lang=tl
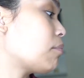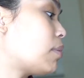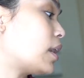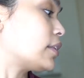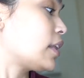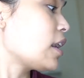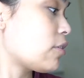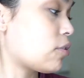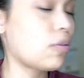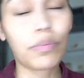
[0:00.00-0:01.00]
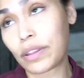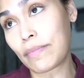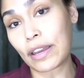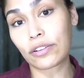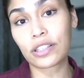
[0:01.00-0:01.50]
But ako, with
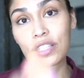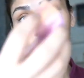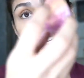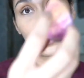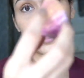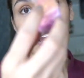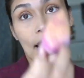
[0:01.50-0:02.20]
my concealer,